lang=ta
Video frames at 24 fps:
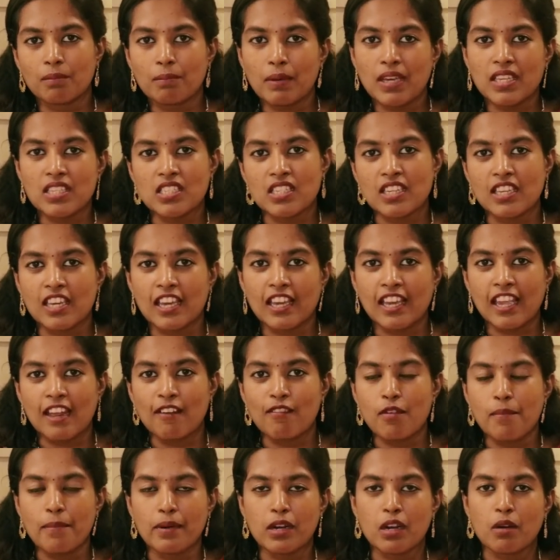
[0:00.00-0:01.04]
பேச்சு நீங்கள்
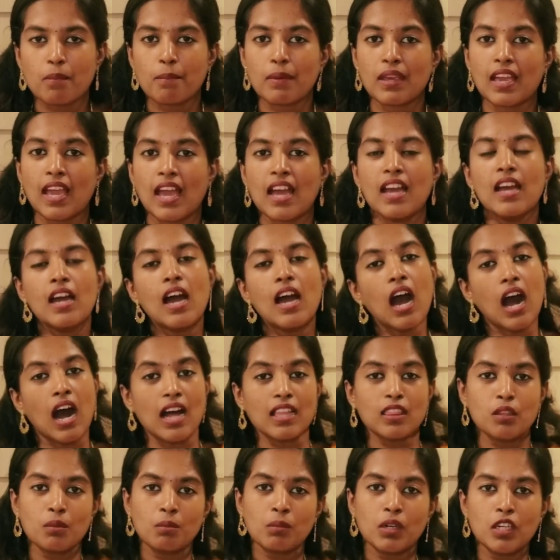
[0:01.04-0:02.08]
கேள்விப்பட்டிருப்பீங்க
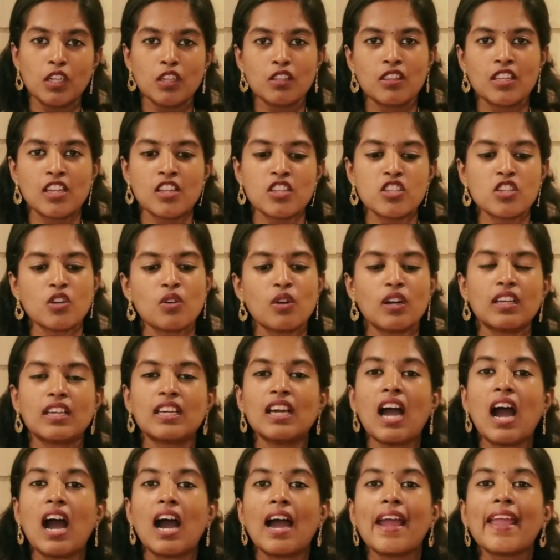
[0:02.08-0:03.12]
அது மட்டும்
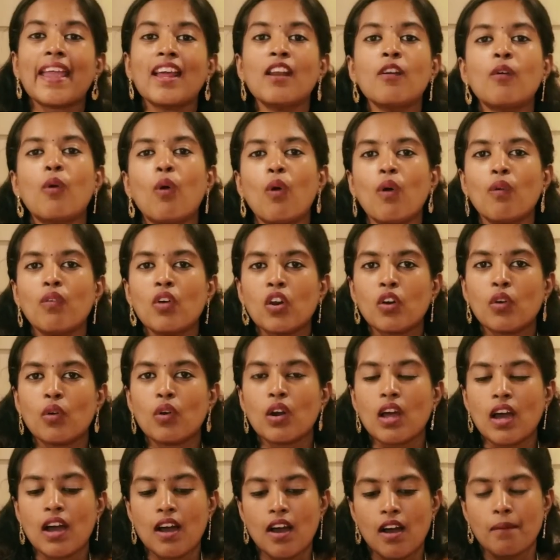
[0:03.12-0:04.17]
தெரிஞ்சவங்களுக்கு அயன்
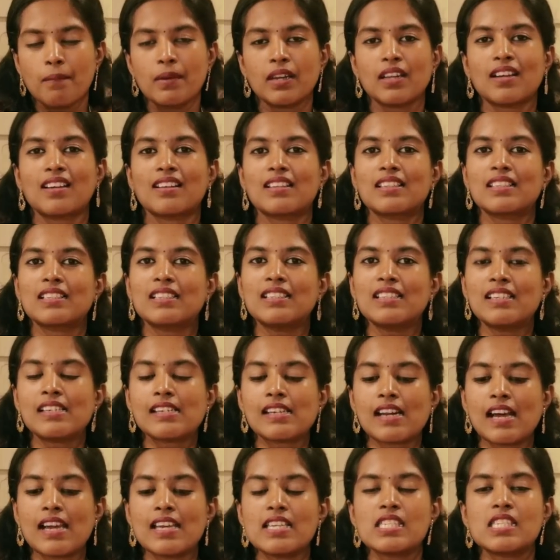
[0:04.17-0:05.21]
ஓவர்லோட் ஆகாமல் இருக்கிறதுக்கு
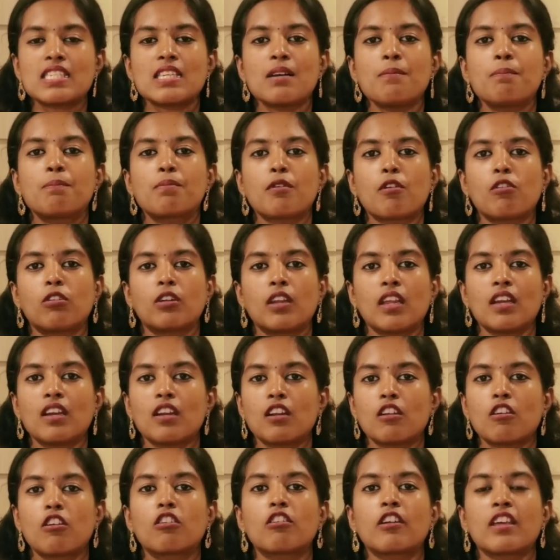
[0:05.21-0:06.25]
ரைஸை ப்ரோட்டீன்
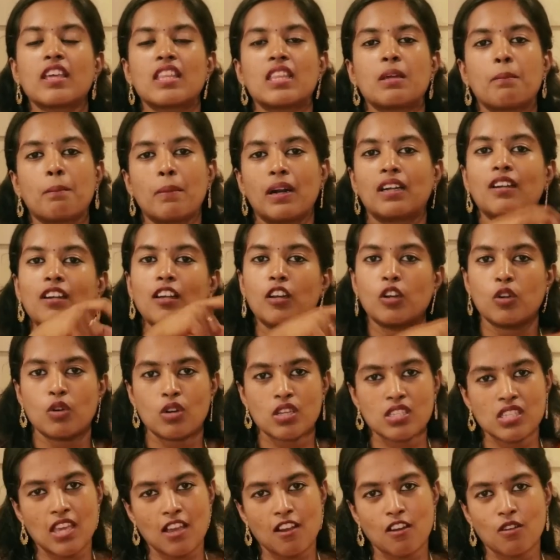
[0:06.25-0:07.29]
இருக்கக்கூடிய இந்த
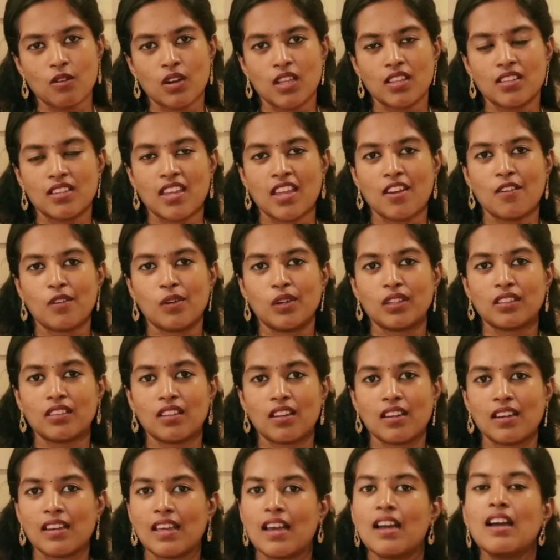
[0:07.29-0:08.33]
மட்டனோட சேர்க்கக்கூடாதுன்னு ஏன் உங்களுக்கு
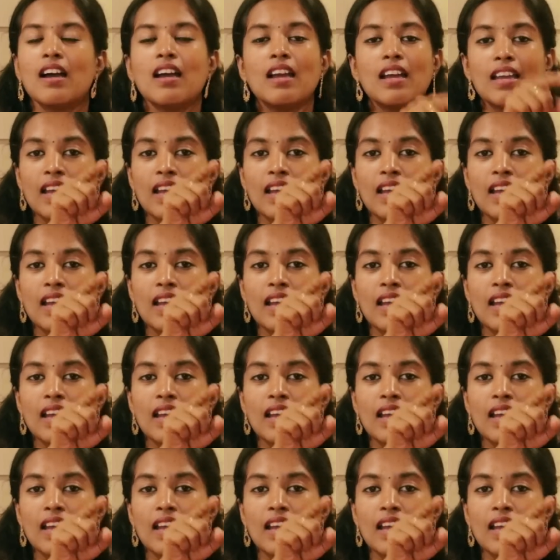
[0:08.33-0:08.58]
தெரியல